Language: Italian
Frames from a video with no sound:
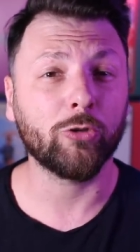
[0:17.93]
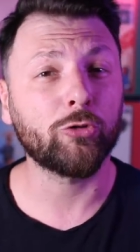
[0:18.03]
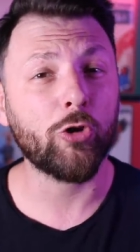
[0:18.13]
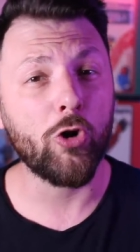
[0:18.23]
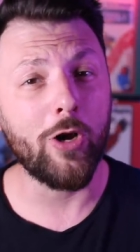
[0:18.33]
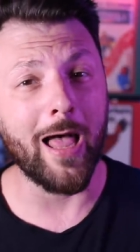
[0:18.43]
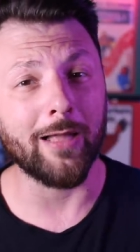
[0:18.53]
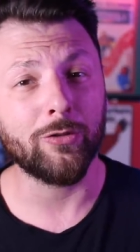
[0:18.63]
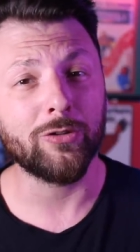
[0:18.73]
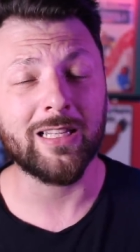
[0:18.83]

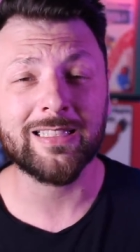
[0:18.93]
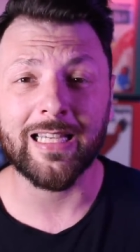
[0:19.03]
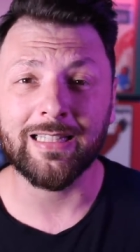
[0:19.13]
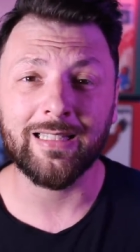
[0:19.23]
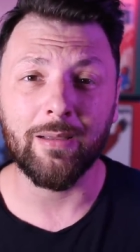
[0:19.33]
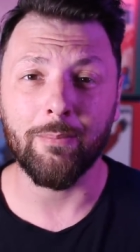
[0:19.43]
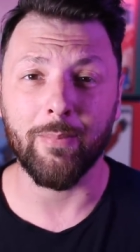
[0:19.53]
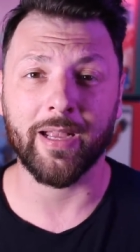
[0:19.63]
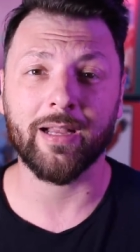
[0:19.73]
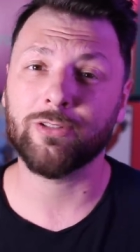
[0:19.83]
controllato da 7
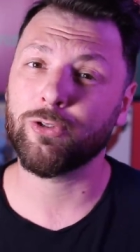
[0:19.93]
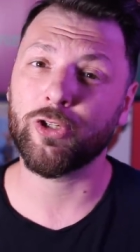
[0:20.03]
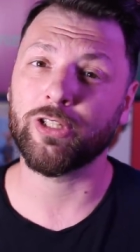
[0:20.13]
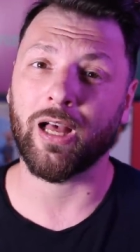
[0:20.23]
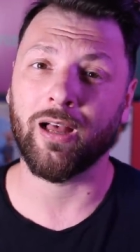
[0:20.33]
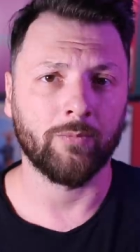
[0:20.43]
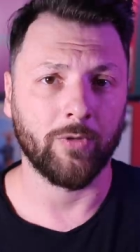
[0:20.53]
mega società.